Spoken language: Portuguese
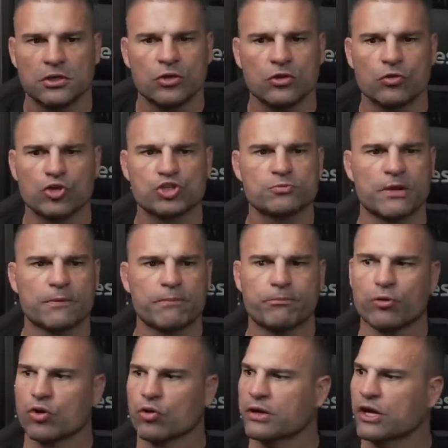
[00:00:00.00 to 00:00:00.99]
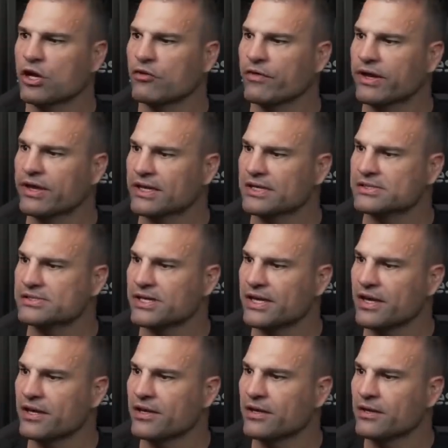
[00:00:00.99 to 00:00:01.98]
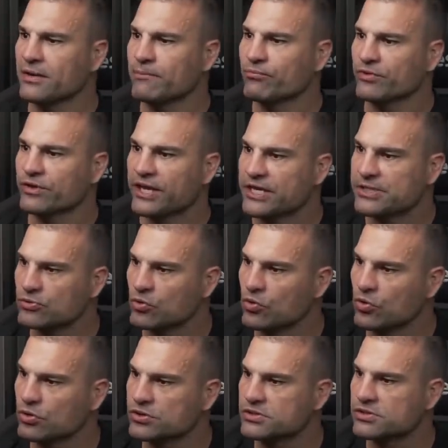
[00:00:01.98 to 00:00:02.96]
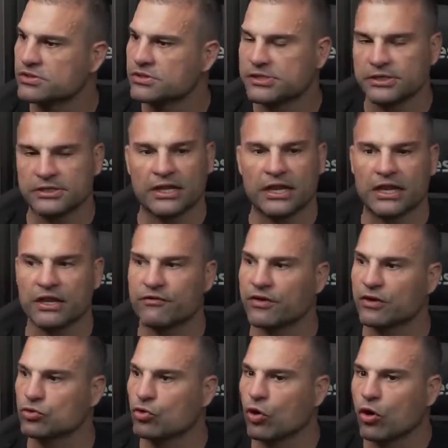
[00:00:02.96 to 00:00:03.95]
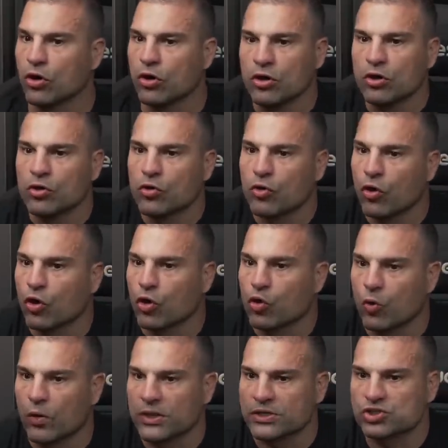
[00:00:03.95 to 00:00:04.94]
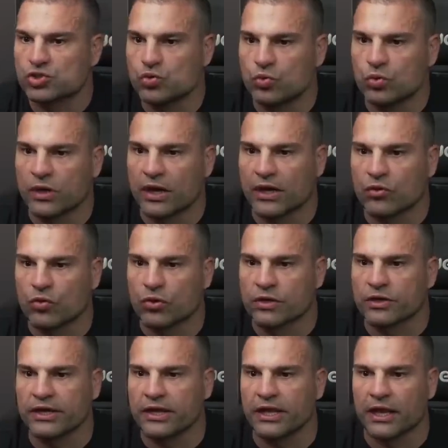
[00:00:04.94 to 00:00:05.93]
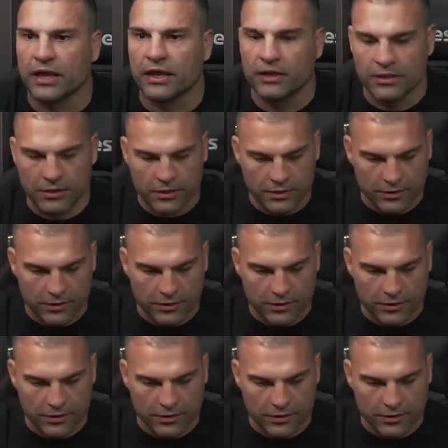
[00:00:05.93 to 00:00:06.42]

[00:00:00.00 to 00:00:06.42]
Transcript: E o Gustavo, pô, o cara não vai aquecer. 15 minutos. Ele levantou, colocou a sunga, coquilha.